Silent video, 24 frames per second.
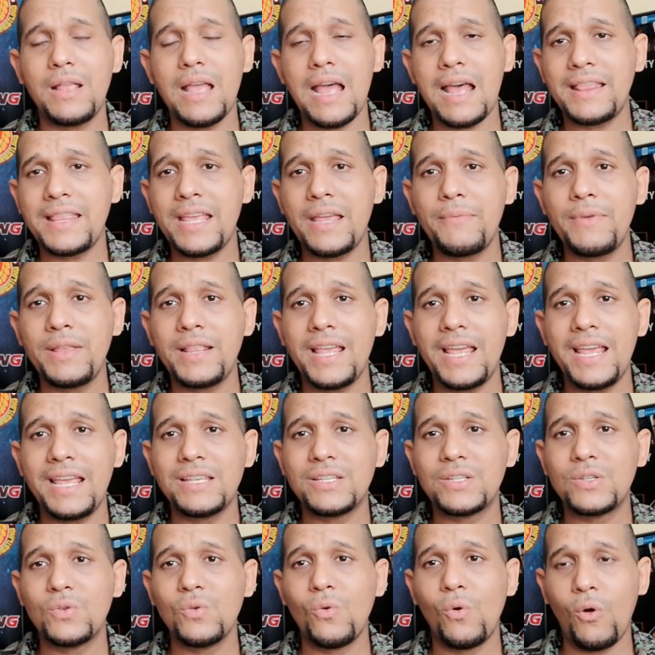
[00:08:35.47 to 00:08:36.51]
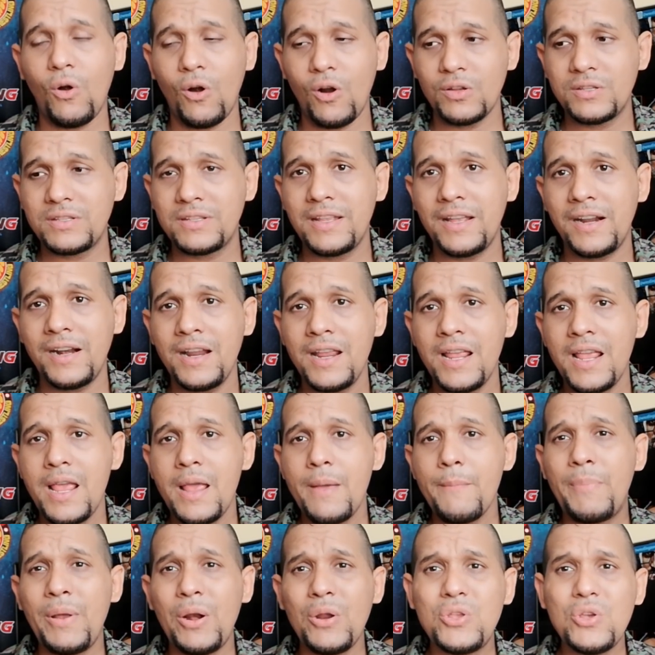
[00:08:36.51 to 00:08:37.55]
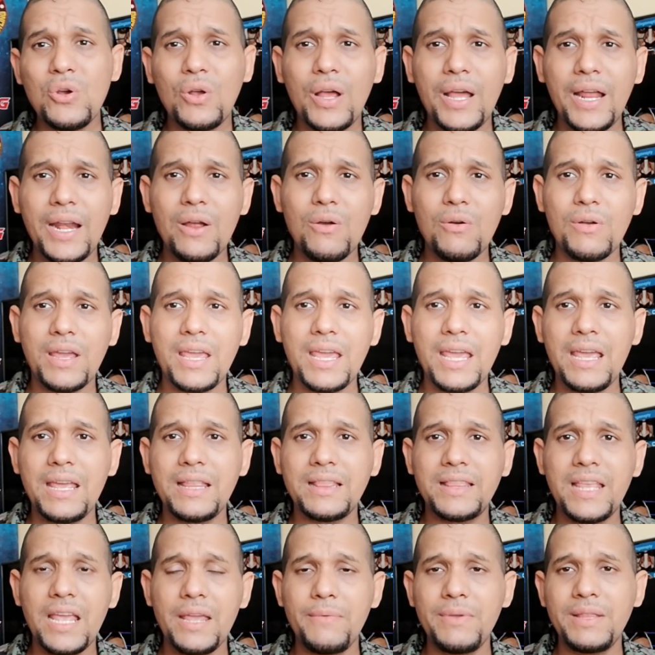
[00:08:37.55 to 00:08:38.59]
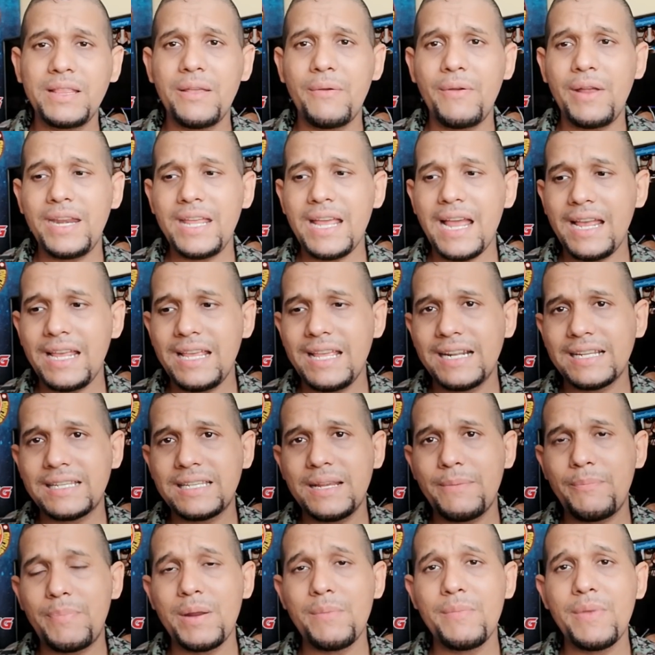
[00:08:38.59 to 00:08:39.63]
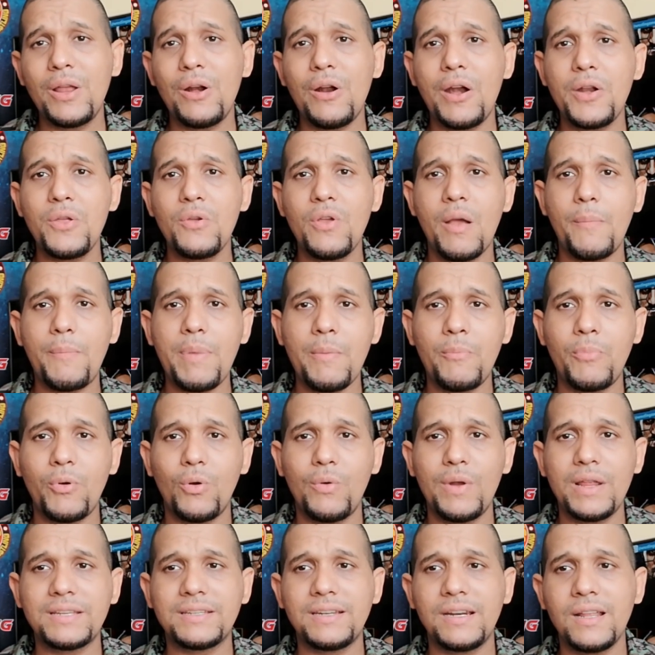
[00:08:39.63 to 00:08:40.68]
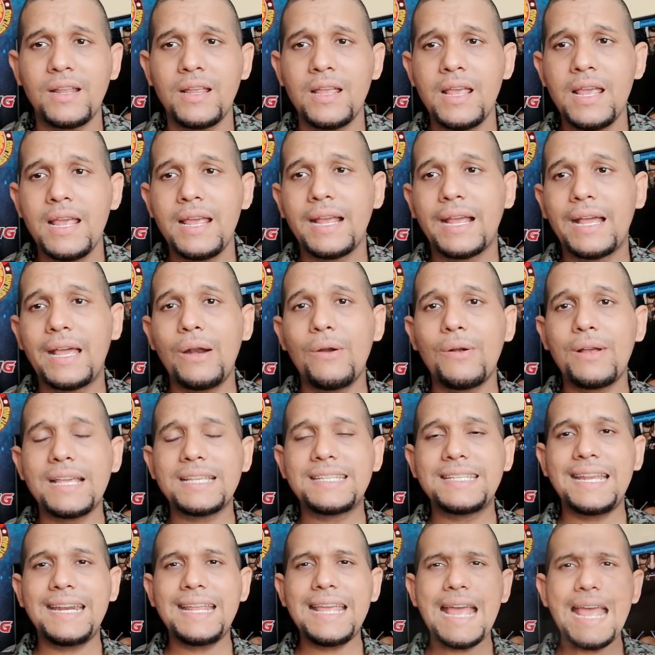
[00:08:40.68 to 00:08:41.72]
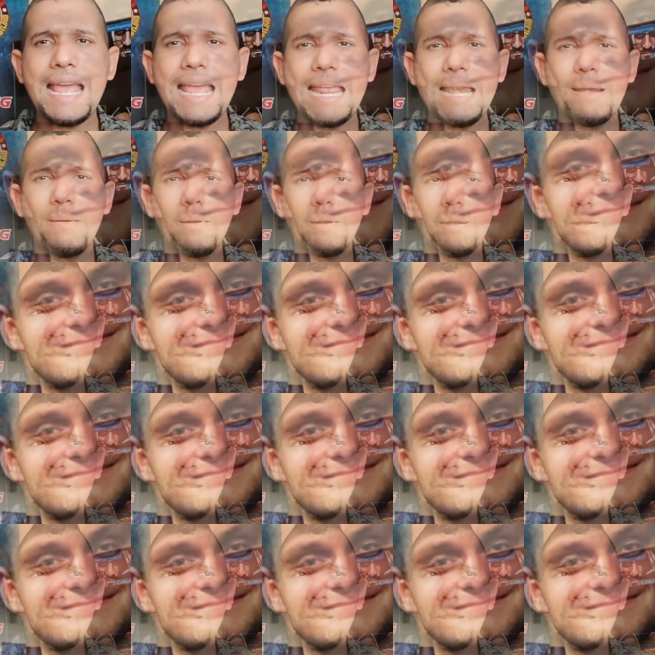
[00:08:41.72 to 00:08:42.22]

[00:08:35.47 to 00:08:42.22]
a David en su roster, pero yo creo que David debería irse primero a New Japan Pro Wrestling creo que sería el,